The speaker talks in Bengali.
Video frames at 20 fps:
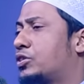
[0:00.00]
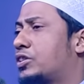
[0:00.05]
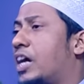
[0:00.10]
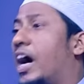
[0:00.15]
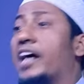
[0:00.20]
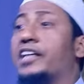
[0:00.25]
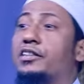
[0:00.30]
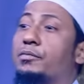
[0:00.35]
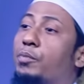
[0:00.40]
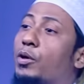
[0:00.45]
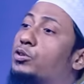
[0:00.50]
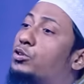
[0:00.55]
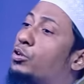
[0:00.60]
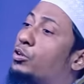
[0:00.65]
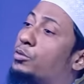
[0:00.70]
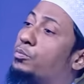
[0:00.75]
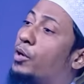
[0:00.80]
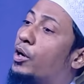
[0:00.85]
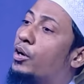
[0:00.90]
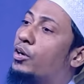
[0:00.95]
ষাট
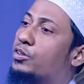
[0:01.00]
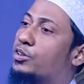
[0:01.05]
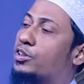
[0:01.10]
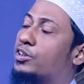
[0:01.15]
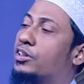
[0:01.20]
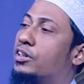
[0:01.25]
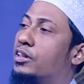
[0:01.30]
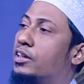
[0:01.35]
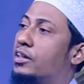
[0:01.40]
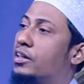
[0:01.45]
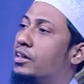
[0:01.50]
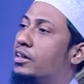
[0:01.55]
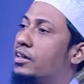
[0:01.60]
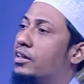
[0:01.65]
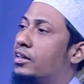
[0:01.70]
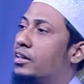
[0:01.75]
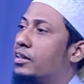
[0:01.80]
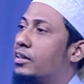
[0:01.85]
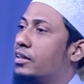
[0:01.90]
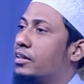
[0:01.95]
বছর বয়স
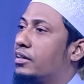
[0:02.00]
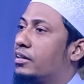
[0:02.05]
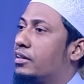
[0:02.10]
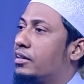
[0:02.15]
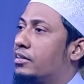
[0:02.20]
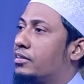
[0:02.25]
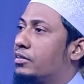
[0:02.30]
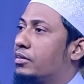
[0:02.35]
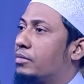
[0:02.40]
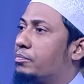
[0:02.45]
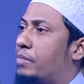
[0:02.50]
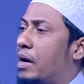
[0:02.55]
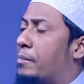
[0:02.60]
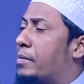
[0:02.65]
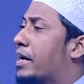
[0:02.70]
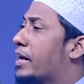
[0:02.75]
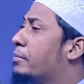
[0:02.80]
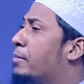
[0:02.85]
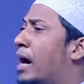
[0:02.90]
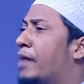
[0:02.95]

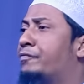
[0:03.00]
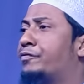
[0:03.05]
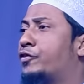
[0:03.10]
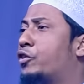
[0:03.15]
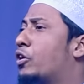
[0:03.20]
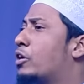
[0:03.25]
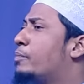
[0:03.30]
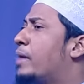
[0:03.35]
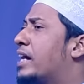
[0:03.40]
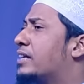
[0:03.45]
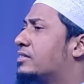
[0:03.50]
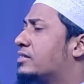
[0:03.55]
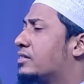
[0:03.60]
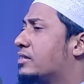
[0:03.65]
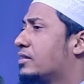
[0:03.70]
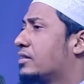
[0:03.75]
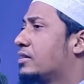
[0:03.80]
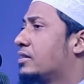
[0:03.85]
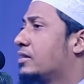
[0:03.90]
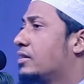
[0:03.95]
আমারে মাফ করবেন
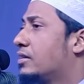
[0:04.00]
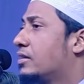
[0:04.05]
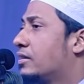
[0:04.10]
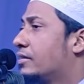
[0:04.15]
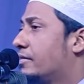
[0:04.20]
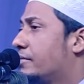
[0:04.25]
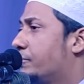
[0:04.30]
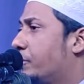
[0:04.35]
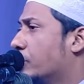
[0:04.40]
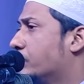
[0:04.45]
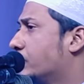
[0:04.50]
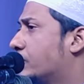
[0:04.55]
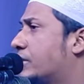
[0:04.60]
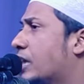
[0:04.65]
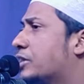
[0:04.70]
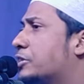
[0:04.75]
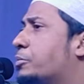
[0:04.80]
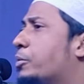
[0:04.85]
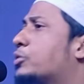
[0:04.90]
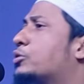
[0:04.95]

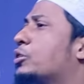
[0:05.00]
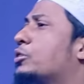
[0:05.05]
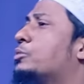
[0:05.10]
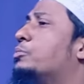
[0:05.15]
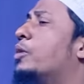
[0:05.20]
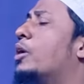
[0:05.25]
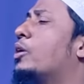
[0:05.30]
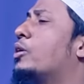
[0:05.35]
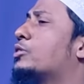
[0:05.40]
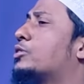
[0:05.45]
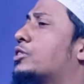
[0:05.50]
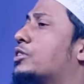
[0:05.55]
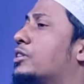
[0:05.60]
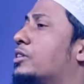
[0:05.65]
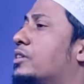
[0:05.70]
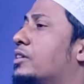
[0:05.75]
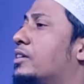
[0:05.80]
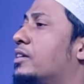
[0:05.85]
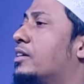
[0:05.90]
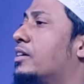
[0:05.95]
পঞ্চাশ বছর বয়স
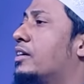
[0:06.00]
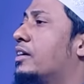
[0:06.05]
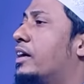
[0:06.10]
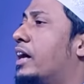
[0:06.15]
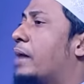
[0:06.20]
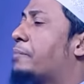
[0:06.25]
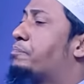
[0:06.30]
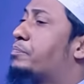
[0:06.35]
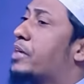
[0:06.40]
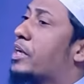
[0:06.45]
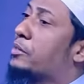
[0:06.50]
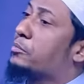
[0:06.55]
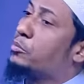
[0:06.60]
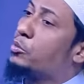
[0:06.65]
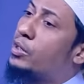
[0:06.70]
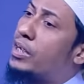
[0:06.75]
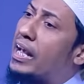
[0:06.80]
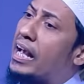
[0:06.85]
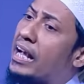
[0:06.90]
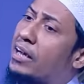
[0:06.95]
আপনার
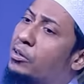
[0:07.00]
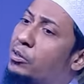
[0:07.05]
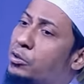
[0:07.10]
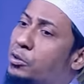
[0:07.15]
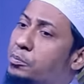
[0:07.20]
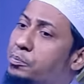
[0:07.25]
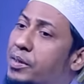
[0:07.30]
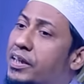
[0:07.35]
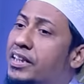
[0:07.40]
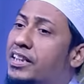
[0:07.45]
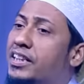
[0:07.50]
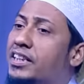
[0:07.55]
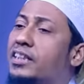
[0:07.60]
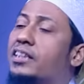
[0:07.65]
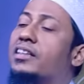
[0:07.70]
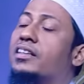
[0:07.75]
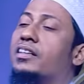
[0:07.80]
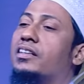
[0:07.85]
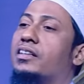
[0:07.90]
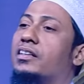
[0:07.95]
মুখে এখনো বিড়ি
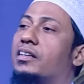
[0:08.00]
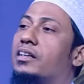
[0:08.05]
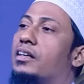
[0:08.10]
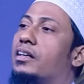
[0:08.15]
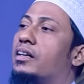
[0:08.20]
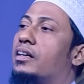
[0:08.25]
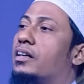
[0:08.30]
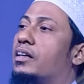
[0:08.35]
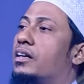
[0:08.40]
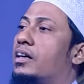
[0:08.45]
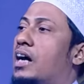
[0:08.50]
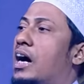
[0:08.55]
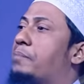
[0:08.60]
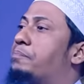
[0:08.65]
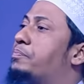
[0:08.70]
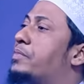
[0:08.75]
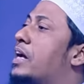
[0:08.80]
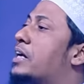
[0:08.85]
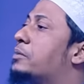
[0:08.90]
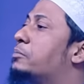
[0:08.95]

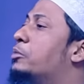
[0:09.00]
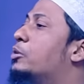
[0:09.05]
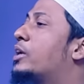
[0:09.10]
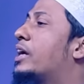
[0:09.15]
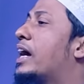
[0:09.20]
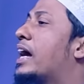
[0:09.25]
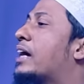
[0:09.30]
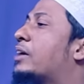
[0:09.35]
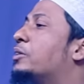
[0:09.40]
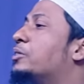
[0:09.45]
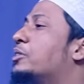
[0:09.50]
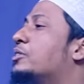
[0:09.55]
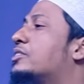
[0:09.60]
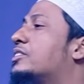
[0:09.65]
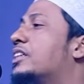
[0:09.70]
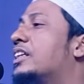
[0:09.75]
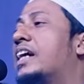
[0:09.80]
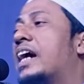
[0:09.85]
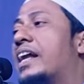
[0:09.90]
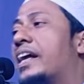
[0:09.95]
আপনার মুখে এখনো
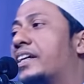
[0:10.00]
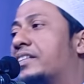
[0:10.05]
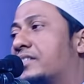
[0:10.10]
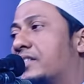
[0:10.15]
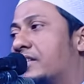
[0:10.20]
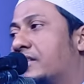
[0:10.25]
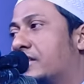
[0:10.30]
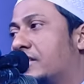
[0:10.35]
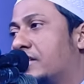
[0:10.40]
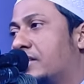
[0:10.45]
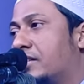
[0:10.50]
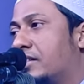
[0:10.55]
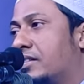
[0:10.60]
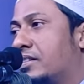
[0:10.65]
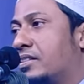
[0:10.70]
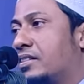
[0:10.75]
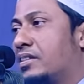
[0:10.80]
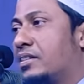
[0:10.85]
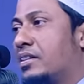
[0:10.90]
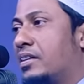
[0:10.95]
সিগারেট
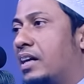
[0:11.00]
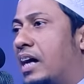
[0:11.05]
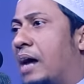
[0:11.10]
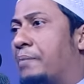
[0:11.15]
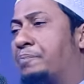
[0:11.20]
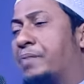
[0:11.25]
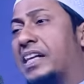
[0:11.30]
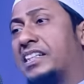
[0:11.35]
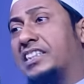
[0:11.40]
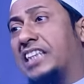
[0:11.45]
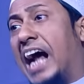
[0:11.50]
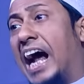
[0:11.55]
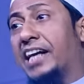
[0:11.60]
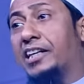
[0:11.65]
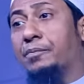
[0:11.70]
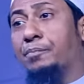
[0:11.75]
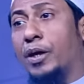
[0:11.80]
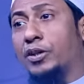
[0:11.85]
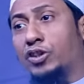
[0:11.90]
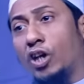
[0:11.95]
আপনি ষাট
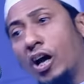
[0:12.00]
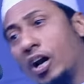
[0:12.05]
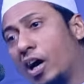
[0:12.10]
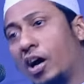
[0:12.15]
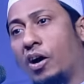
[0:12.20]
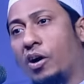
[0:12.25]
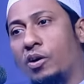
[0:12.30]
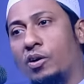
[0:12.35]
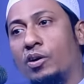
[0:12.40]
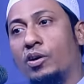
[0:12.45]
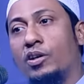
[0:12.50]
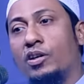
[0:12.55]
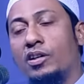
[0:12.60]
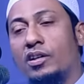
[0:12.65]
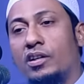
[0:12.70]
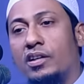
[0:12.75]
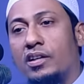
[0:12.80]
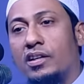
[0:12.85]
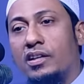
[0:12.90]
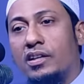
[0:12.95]
বছরও
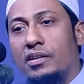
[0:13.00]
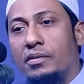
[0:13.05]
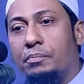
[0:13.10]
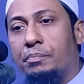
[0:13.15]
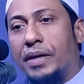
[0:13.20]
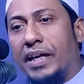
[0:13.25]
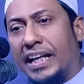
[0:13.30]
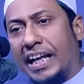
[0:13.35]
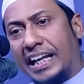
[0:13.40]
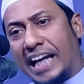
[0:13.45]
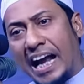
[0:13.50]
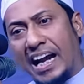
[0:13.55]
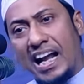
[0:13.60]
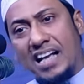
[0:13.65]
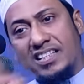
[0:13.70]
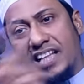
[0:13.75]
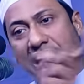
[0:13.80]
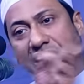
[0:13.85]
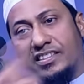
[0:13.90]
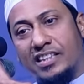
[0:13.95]
বিড়িখানা
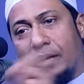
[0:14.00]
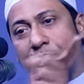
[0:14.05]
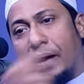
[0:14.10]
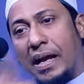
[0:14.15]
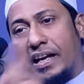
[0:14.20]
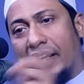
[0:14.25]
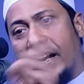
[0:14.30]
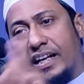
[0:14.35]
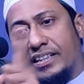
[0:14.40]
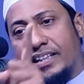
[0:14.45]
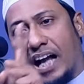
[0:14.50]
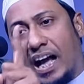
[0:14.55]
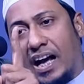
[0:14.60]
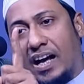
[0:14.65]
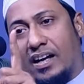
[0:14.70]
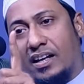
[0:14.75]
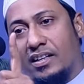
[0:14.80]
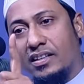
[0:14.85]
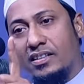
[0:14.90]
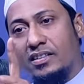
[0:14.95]
ছাড়তে পারলেন না
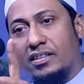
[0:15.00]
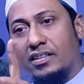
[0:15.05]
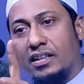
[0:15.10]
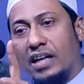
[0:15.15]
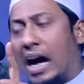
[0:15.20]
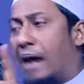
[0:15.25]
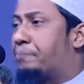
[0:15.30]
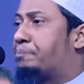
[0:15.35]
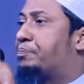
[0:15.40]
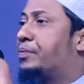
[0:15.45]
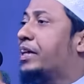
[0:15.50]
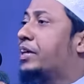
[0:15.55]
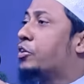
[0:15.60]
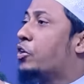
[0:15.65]
আপনি